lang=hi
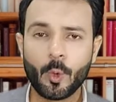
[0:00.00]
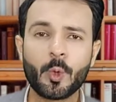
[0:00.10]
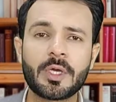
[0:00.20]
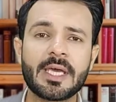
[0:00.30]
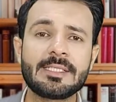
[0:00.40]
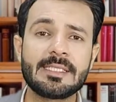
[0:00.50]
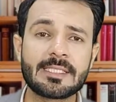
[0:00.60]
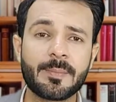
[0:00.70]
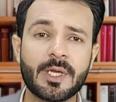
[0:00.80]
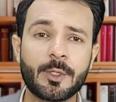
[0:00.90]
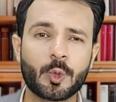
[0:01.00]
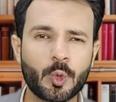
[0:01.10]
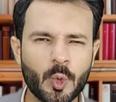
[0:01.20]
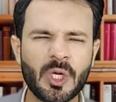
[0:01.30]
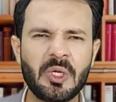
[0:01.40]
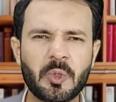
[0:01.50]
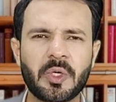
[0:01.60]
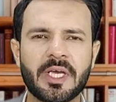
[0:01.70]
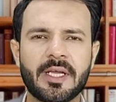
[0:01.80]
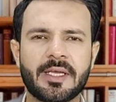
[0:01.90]
उनके जिसम के टुकड़े
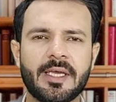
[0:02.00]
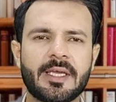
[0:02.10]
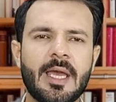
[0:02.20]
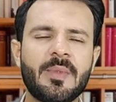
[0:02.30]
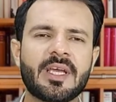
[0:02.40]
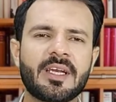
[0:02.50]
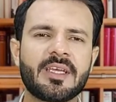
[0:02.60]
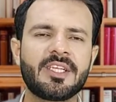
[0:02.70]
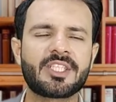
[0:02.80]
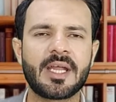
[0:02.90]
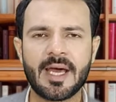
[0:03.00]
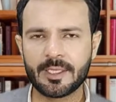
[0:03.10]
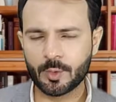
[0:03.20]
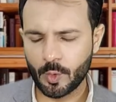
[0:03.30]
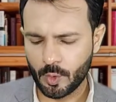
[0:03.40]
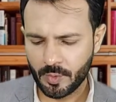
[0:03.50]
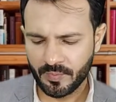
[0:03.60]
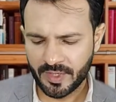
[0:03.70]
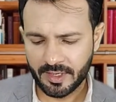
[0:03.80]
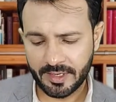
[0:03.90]
टुकड़े करके केमिकल के निशानात को
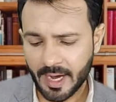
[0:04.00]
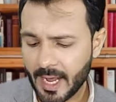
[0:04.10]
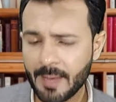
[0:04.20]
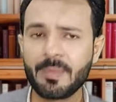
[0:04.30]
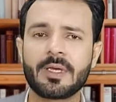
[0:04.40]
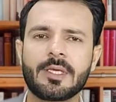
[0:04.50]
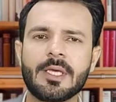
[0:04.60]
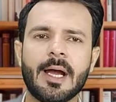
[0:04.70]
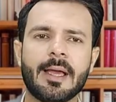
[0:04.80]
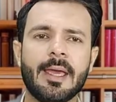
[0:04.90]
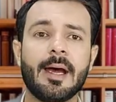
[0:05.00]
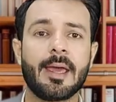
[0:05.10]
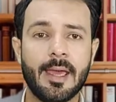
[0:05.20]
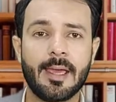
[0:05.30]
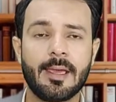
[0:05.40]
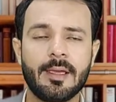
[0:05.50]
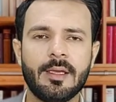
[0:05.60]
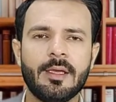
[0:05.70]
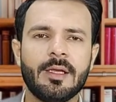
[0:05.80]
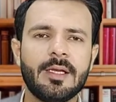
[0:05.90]
गायब किया गया है
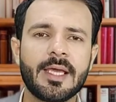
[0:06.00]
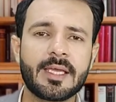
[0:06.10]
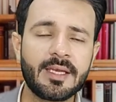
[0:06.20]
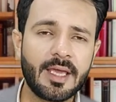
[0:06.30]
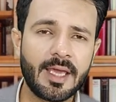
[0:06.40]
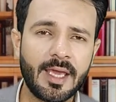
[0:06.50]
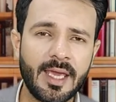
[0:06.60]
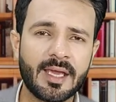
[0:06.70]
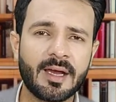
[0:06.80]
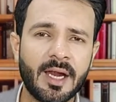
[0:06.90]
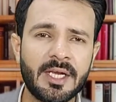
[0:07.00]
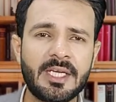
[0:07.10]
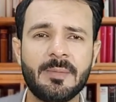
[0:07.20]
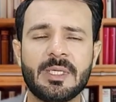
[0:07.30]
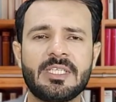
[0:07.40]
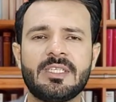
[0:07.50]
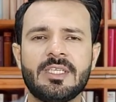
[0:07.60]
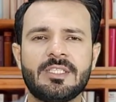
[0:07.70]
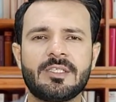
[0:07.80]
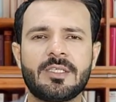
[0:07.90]
लेकिन एक हड्डी बची
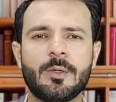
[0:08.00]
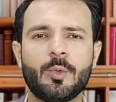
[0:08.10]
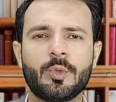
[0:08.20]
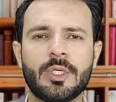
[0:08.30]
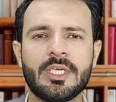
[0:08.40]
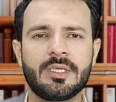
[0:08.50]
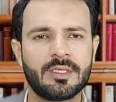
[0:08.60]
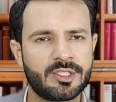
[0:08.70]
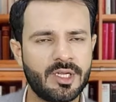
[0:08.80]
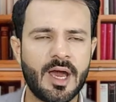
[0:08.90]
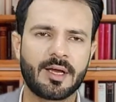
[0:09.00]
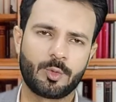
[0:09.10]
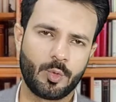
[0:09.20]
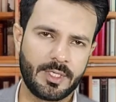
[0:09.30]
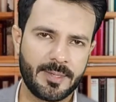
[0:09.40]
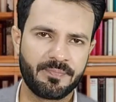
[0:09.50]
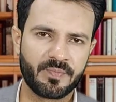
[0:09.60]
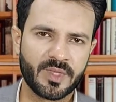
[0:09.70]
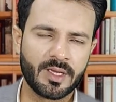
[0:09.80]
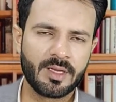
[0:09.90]
थी जिससे उनकी शनाख्त हुई है
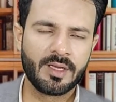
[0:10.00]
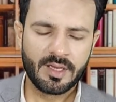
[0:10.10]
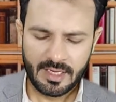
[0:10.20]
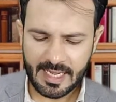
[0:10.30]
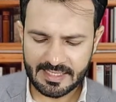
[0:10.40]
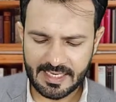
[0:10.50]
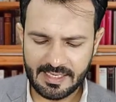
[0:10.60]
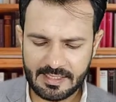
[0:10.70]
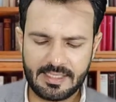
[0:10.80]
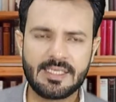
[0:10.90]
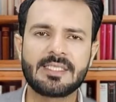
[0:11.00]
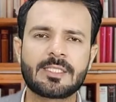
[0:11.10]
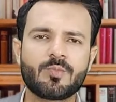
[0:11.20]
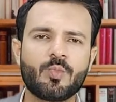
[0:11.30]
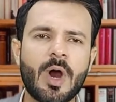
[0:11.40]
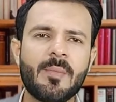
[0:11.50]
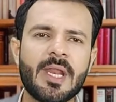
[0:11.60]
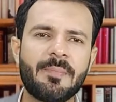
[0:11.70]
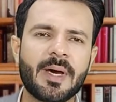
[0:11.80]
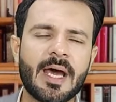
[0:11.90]
नाजरीन इस
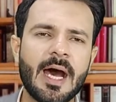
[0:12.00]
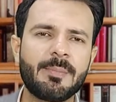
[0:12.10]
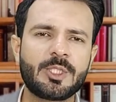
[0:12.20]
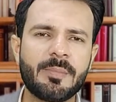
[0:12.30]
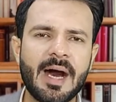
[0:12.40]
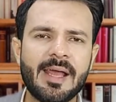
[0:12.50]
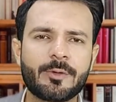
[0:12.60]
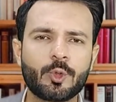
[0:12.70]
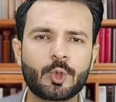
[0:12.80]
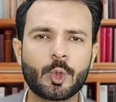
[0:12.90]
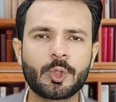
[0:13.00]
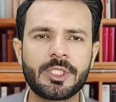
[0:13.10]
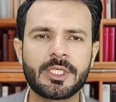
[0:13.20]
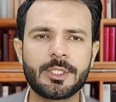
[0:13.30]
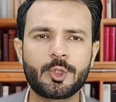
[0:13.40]
मामले पर अब जमाल जी की